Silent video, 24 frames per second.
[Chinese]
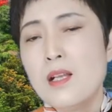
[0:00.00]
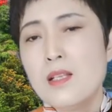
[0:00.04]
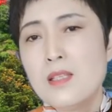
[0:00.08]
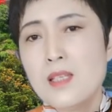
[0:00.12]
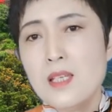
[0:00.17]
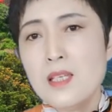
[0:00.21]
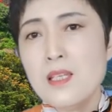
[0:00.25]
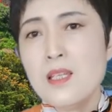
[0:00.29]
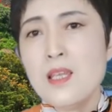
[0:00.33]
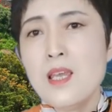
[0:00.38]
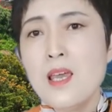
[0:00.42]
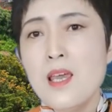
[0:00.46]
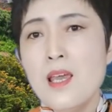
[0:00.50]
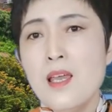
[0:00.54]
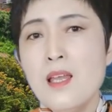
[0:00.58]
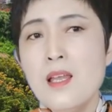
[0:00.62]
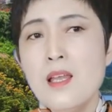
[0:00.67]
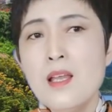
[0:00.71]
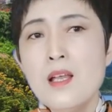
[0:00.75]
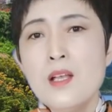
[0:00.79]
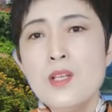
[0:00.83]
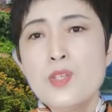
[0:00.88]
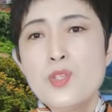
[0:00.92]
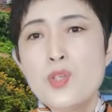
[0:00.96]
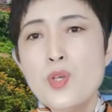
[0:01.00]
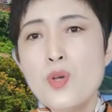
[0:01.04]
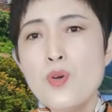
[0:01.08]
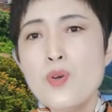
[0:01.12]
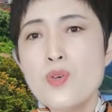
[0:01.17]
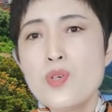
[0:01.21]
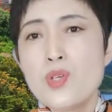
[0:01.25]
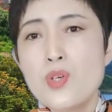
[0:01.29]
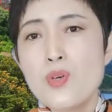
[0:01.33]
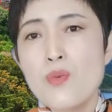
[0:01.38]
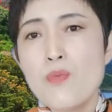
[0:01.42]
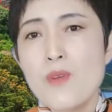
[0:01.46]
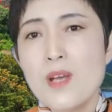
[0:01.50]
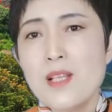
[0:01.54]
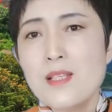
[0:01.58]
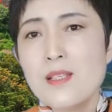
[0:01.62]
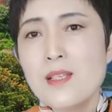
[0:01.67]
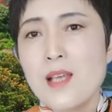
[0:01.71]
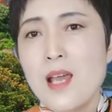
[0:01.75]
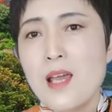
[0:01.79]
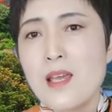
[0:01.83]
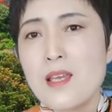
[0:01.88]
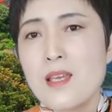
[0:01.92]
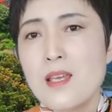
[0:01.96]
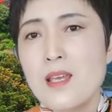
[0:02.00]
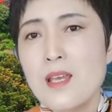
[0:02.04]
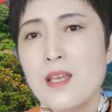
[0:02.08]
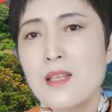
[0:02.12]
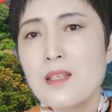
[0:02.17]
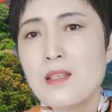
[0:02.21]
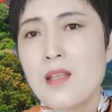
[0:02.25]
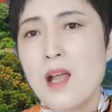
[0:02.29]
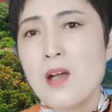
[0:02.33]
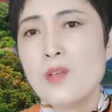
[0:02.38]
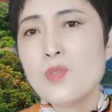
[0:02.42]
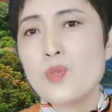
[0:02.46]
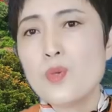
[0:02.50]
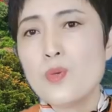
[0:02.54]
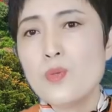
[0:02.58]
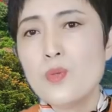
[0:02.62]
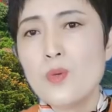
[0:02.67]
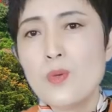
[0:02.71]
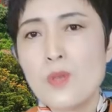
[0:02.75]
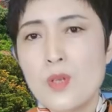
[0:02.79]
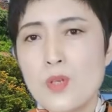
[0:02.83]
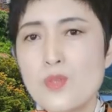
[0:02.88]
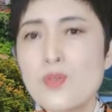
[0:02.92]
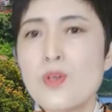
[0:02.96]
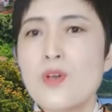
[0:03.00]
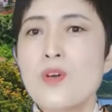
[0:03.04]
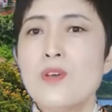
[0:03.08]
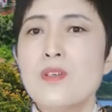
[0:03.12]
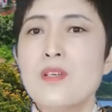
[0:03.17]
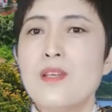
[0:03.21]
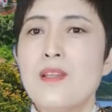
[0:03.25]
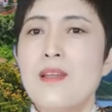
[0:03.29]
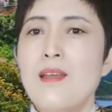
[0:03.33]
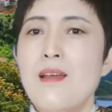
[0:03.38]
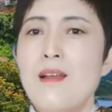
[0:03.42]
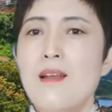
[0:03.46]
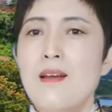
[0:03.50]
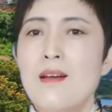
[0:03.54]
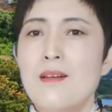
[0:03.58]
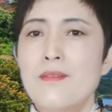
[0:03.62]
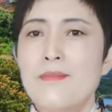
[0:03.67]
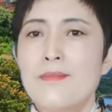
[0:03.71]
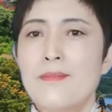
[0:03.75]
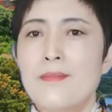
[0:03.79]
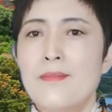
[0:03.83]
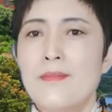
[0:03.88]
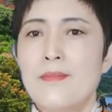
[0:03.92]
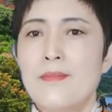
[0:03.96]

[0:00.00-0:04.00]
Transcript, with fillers: 今天就是文在寅当总统的最后一天了。